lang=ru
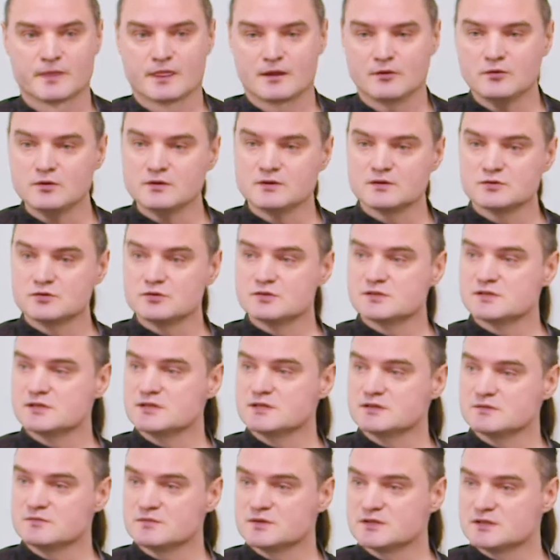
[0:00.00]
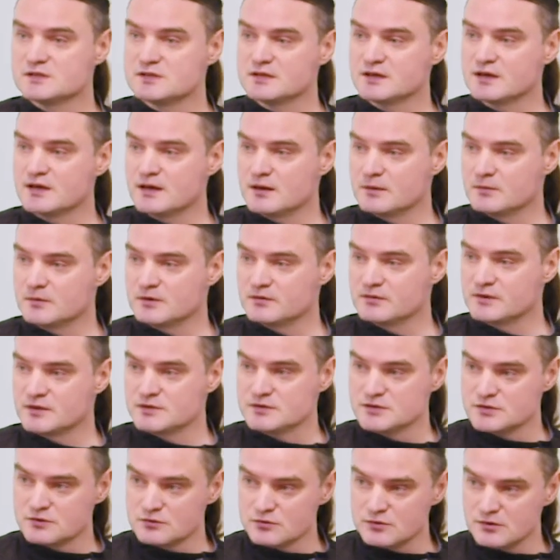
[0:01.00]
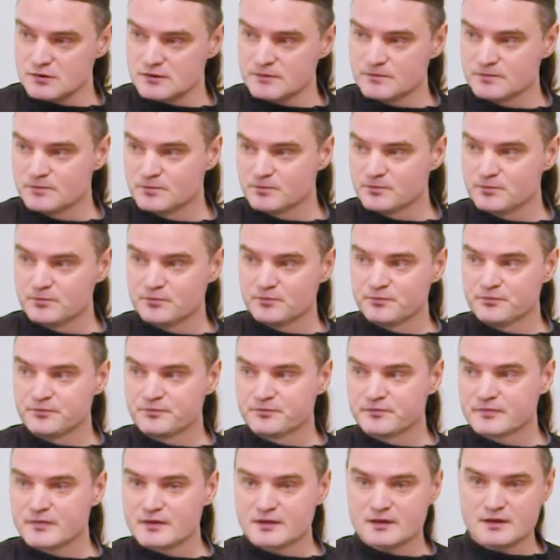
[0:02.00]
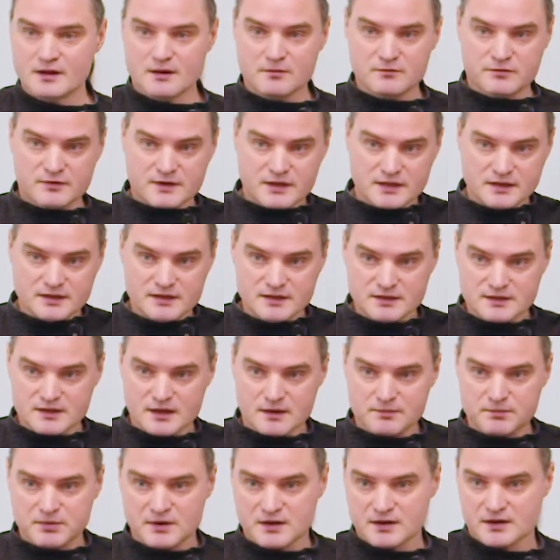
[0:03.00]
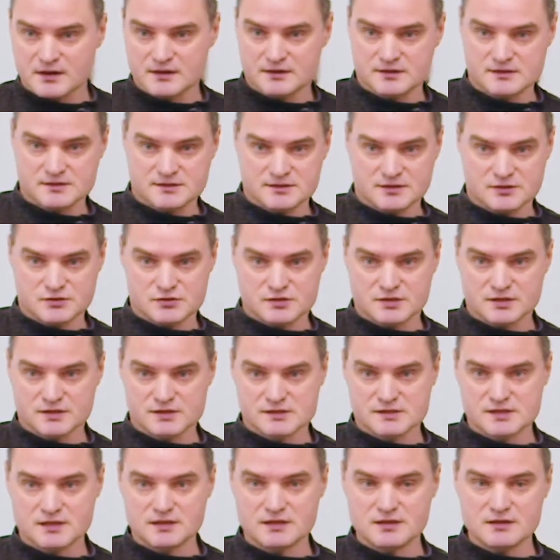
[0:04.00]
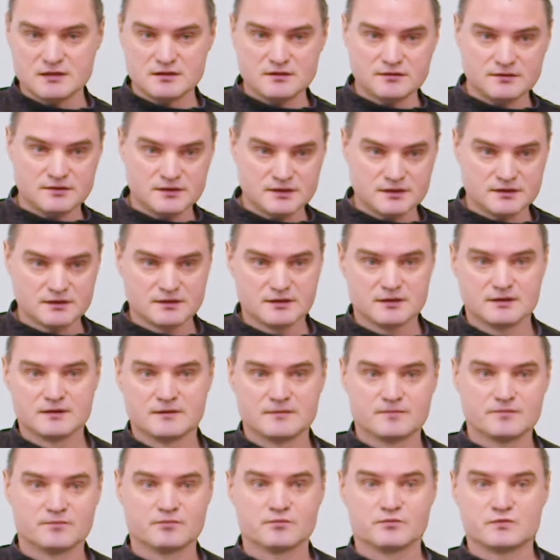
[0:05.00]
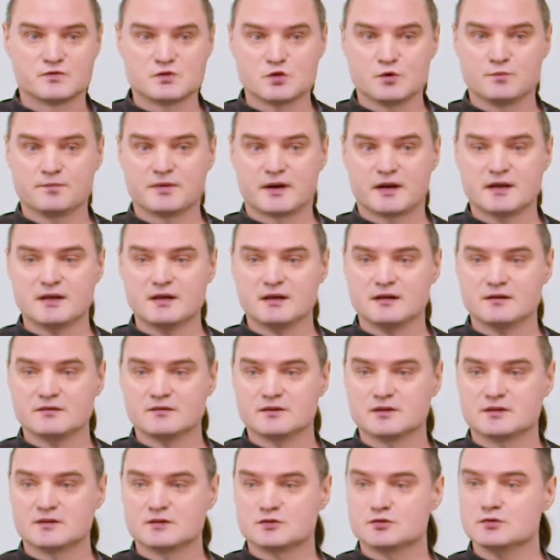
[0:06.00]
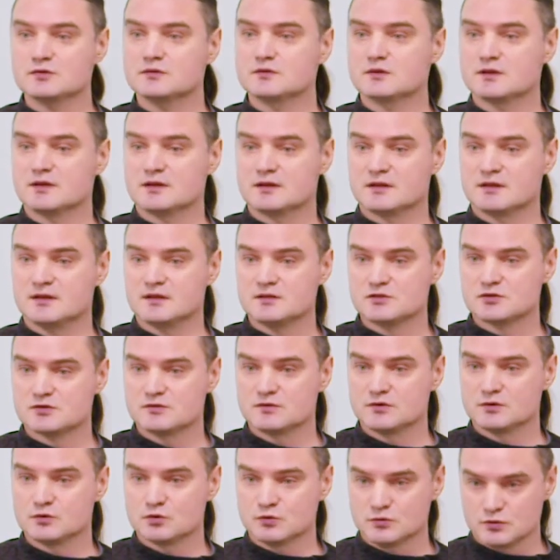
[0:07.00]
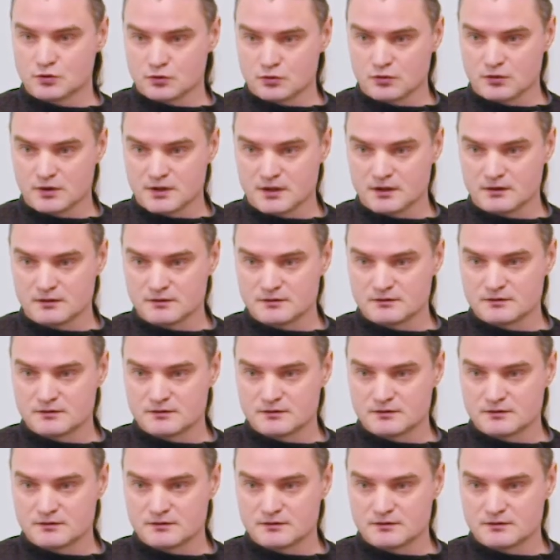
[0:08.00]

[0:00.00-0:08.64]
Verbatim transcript: Он идет с этими деньгами в казино, там в какие-то аппараты, значит, их закидывает, все проигрывает, идет, одалживает у друга.